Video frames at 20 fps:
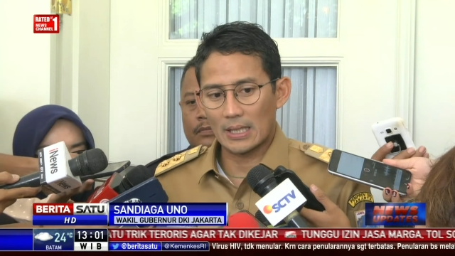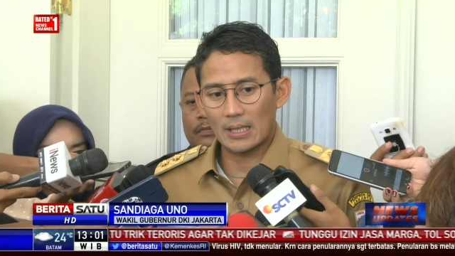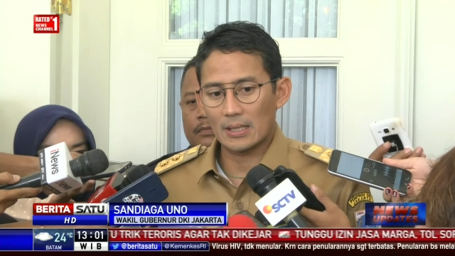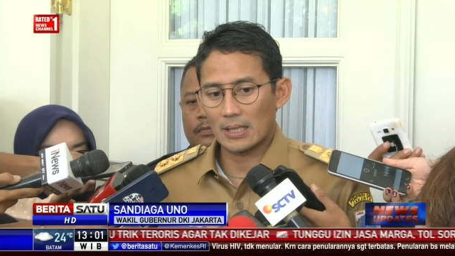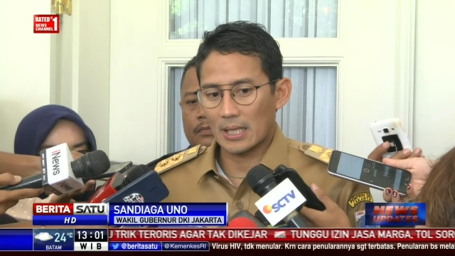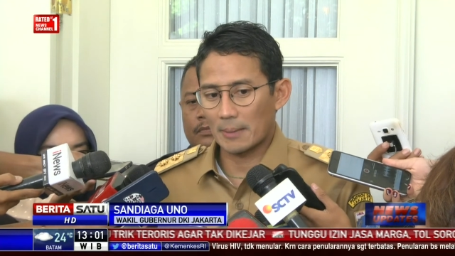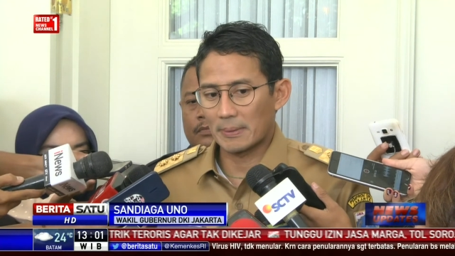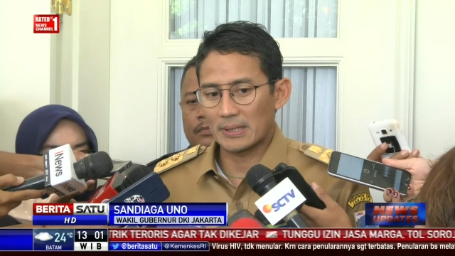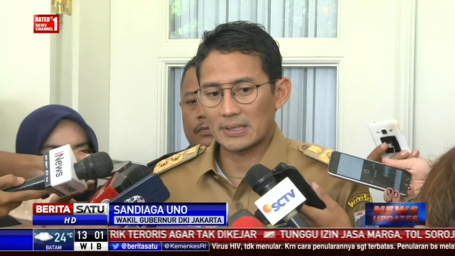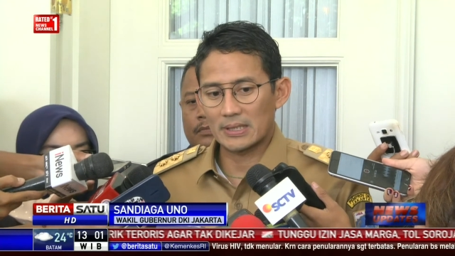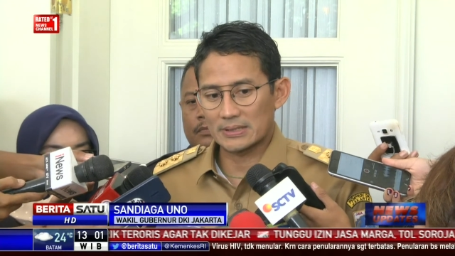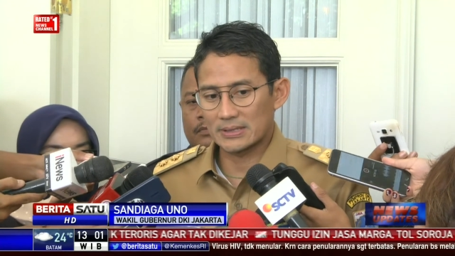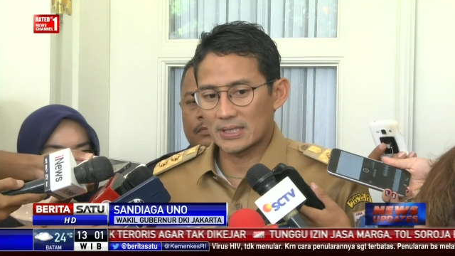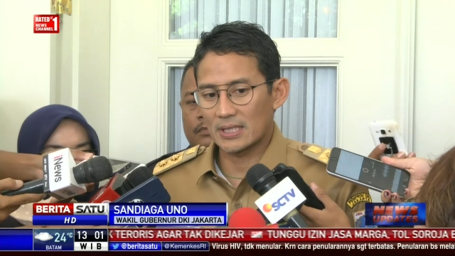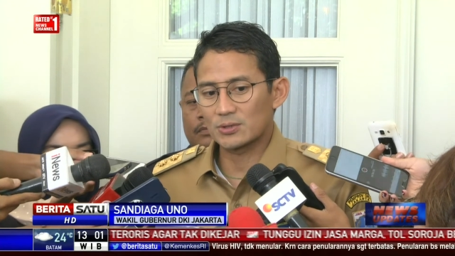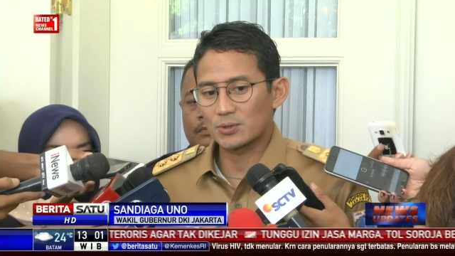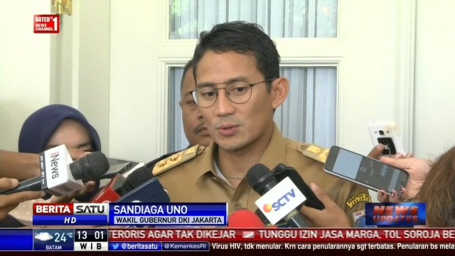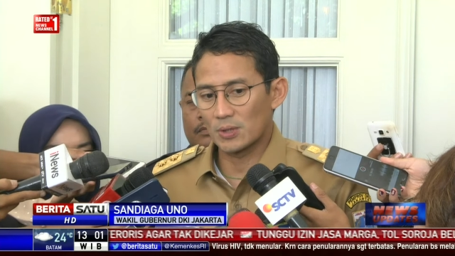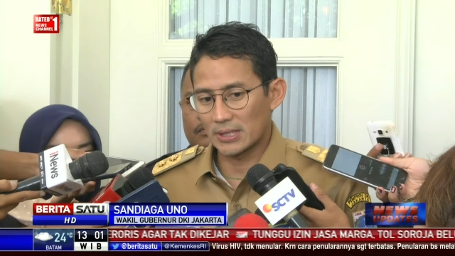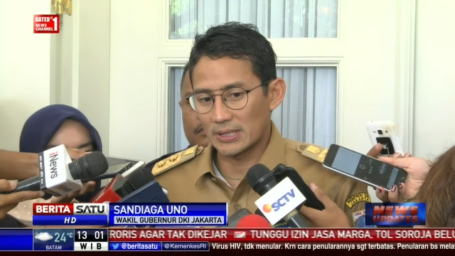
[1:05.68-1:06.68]
adalah lapangan
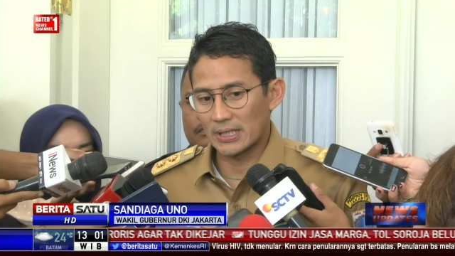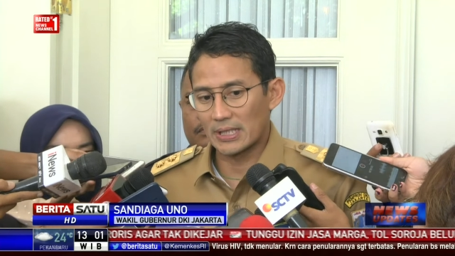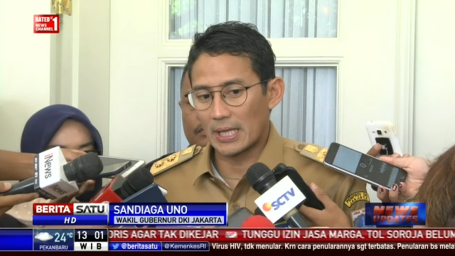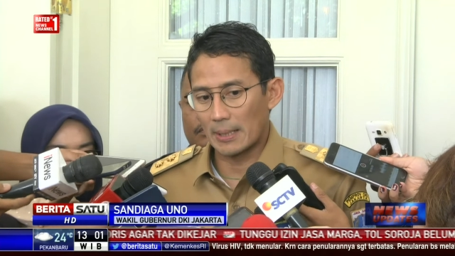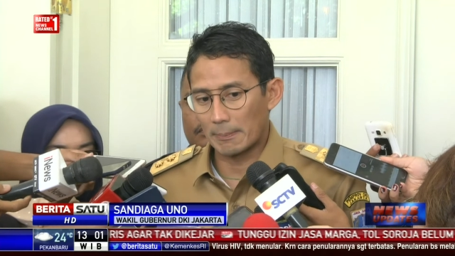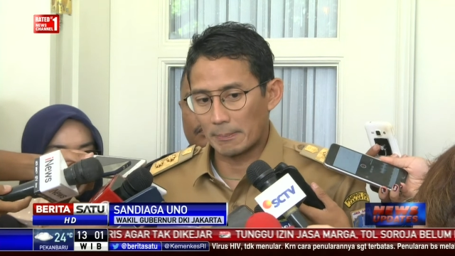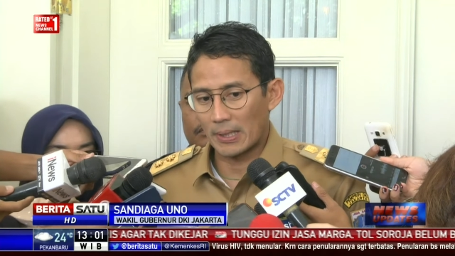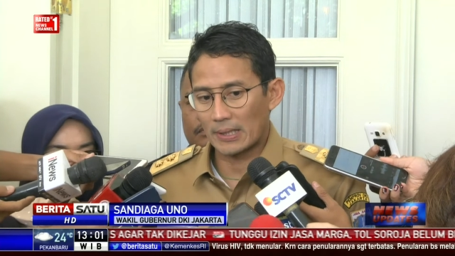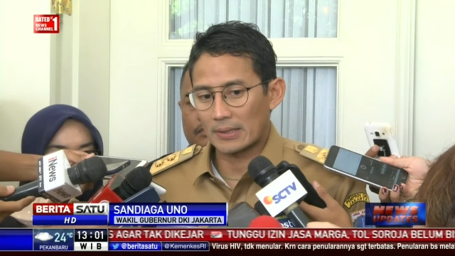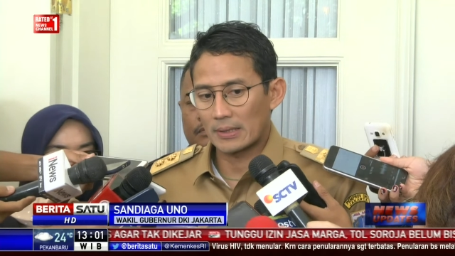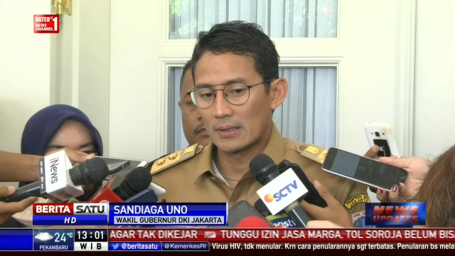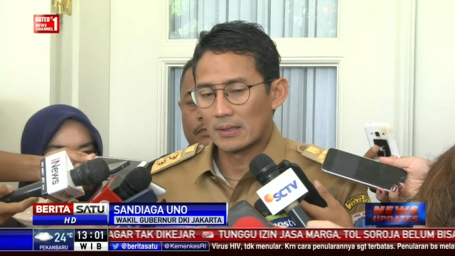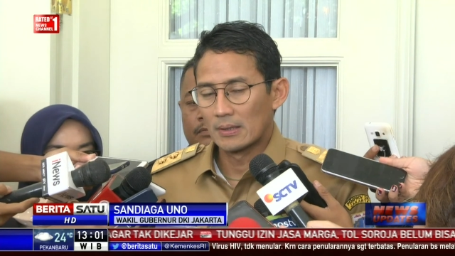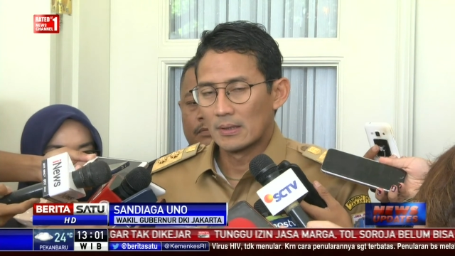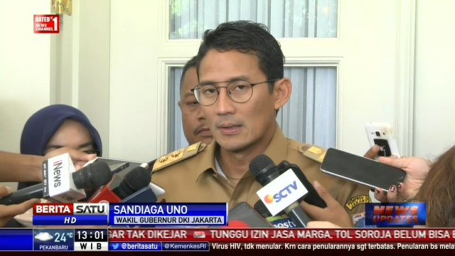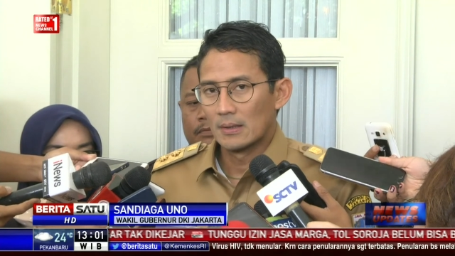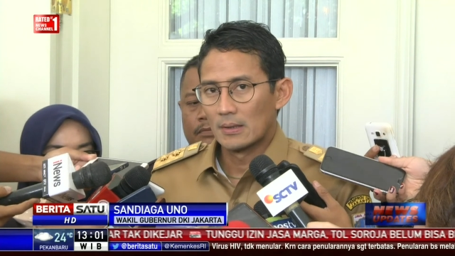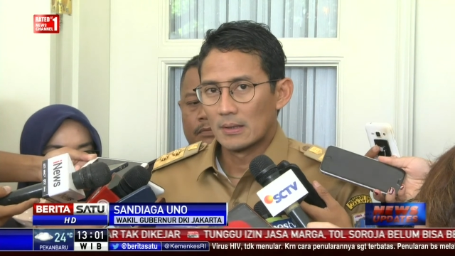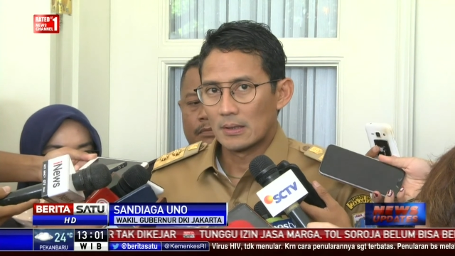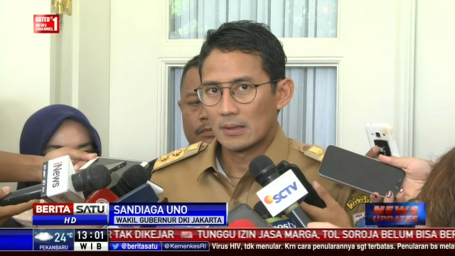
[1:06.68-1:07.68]
kerja yang sulit didapat
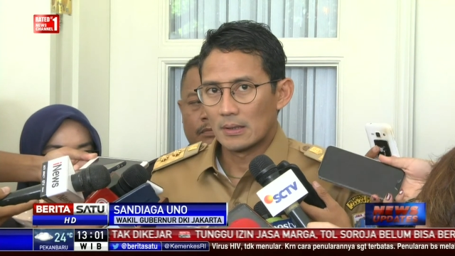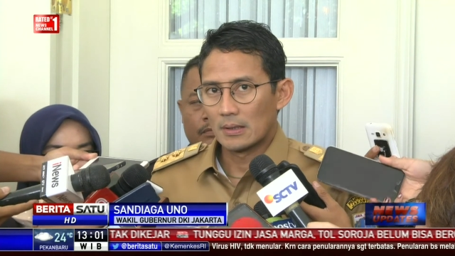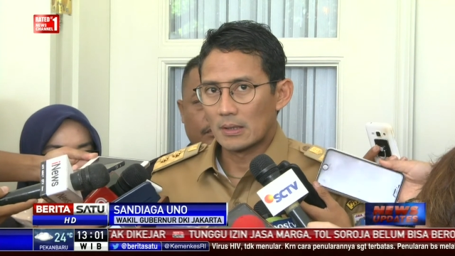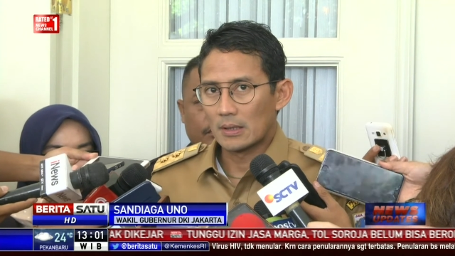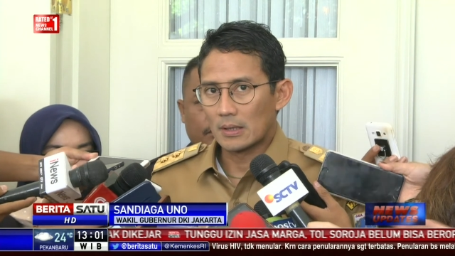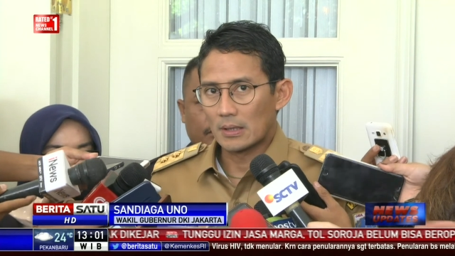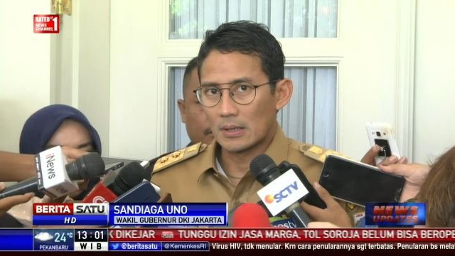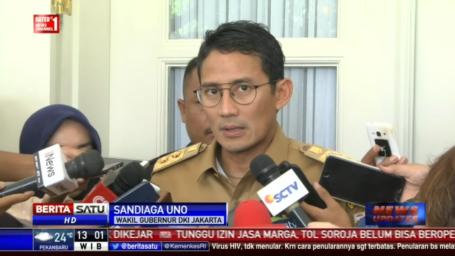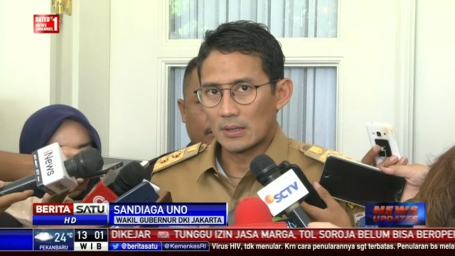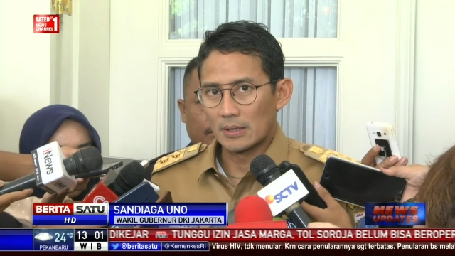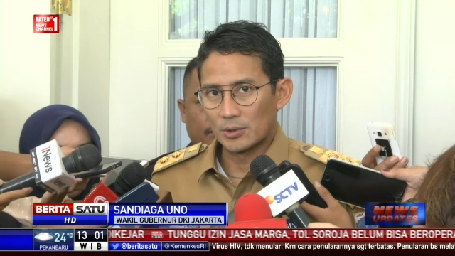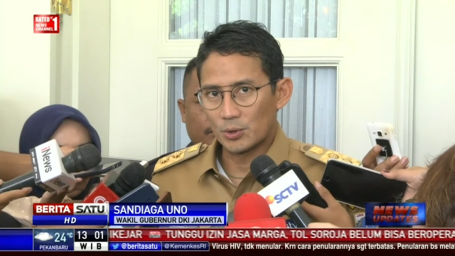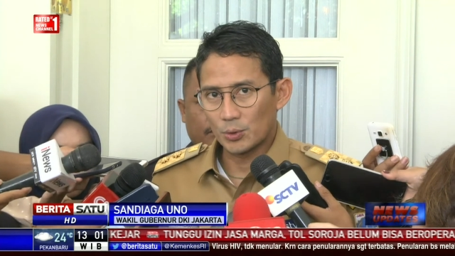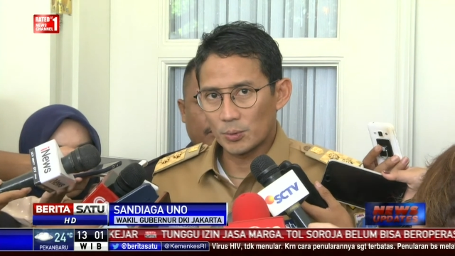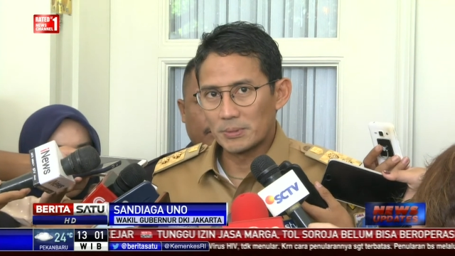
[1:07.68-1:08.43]
uh,